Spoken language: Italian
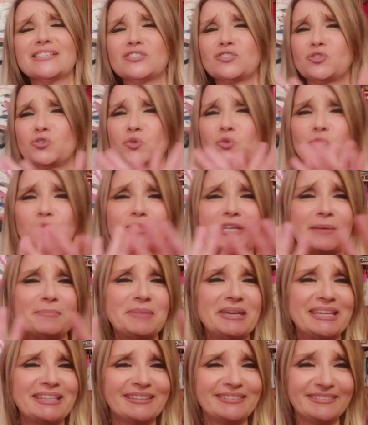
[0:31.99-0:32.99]

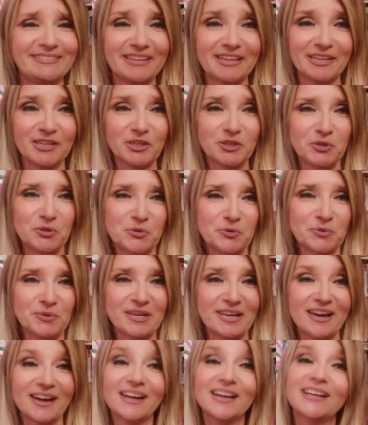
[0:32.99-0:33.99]
assolutamente
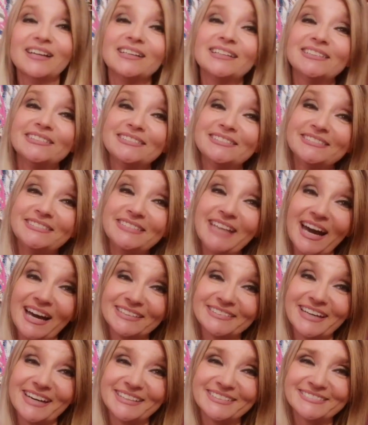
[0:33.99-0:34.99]
nulla.
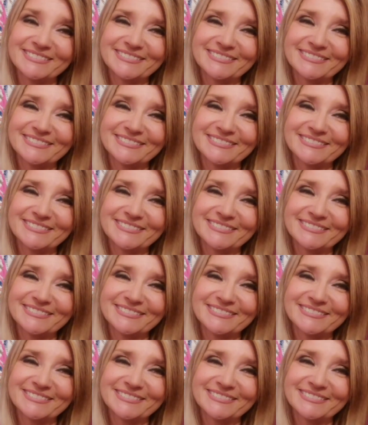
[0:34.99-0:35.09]
Dada